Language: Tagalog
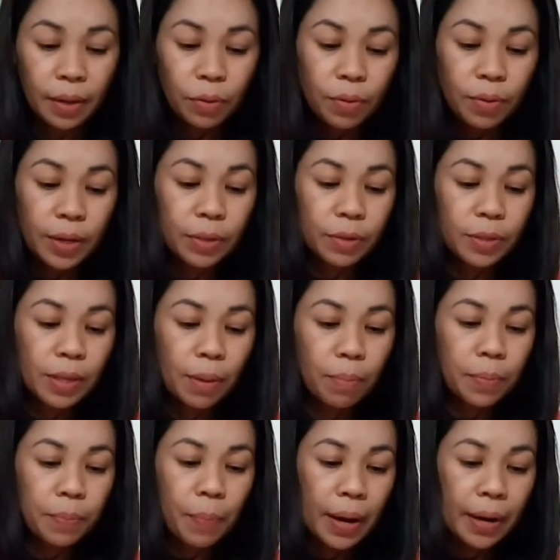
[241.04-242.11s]
Ito ulit yun
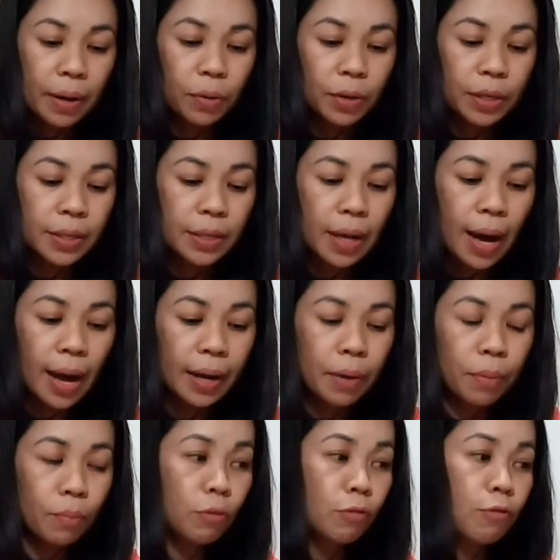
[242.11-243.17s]
sa, para ulit sa
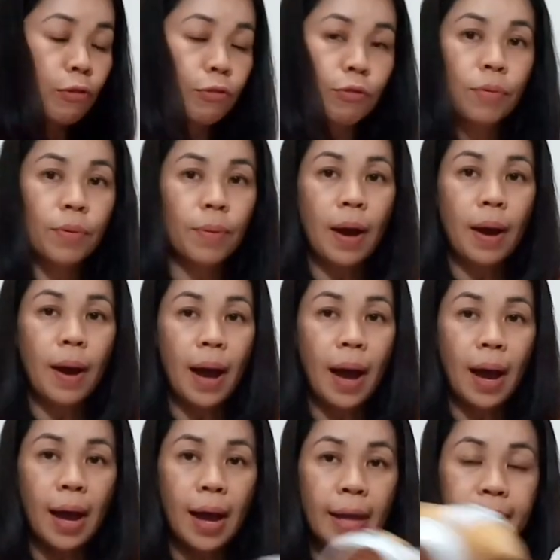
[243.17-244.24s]
aking bunsong
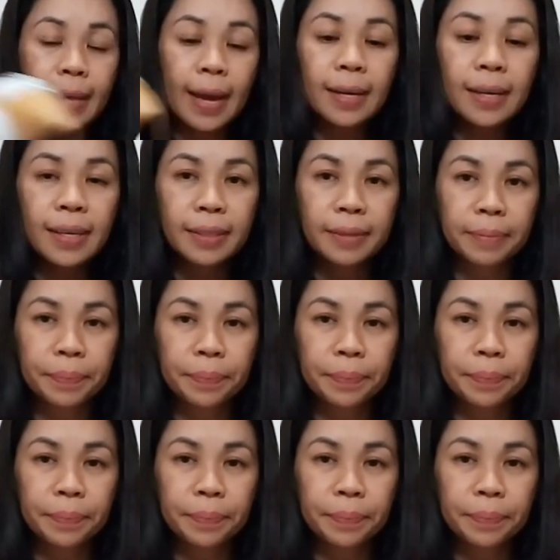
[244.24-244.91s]
anak.